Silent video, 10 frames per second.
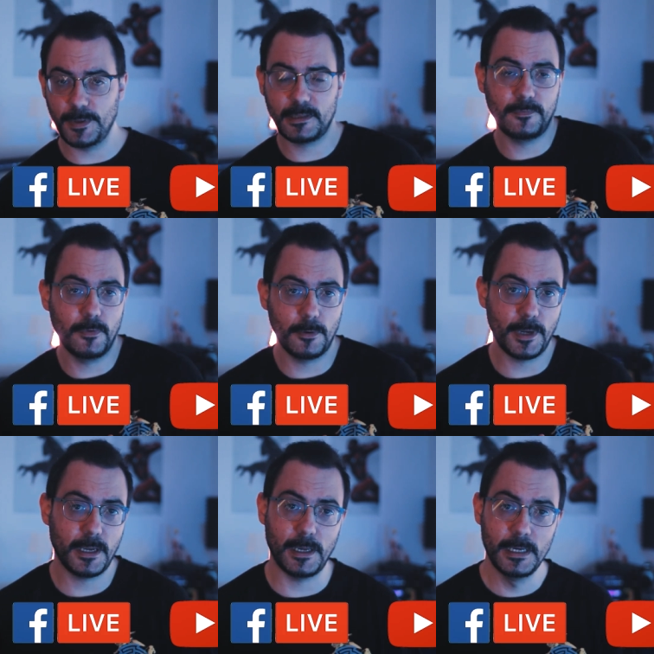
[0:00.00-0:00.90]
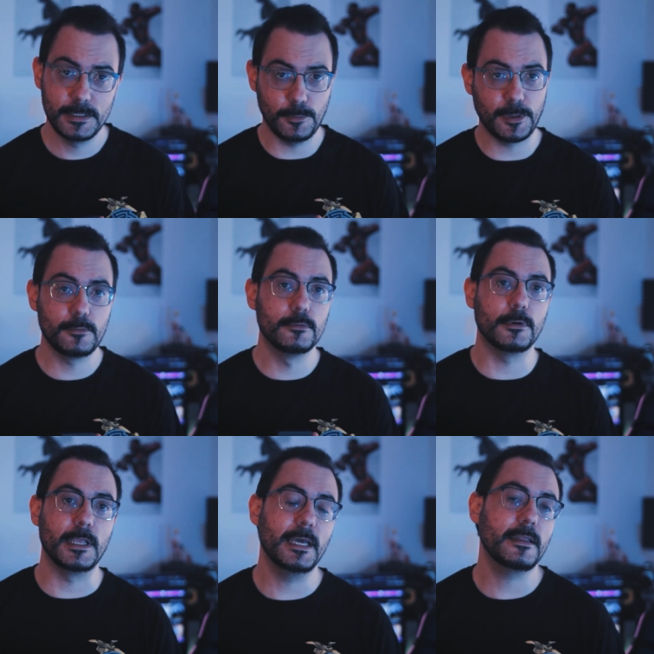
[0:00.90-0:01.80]
piattaforme che,
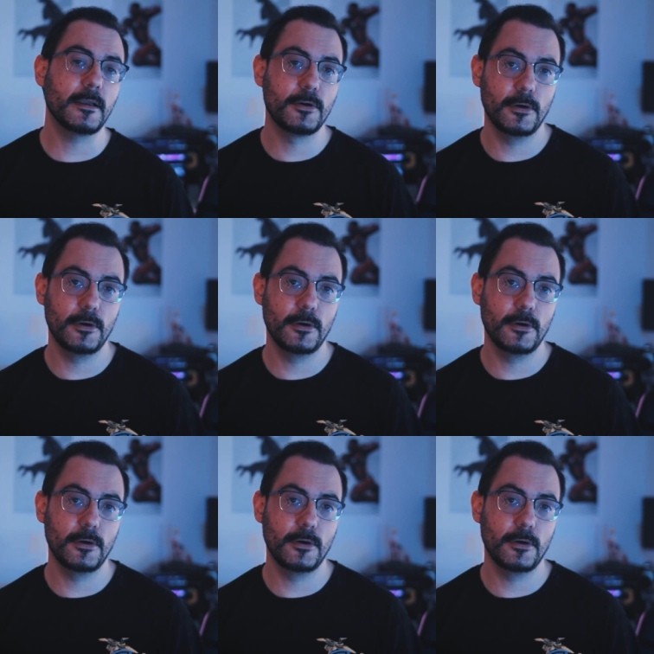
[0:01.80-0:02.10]
soprattutto negli anni del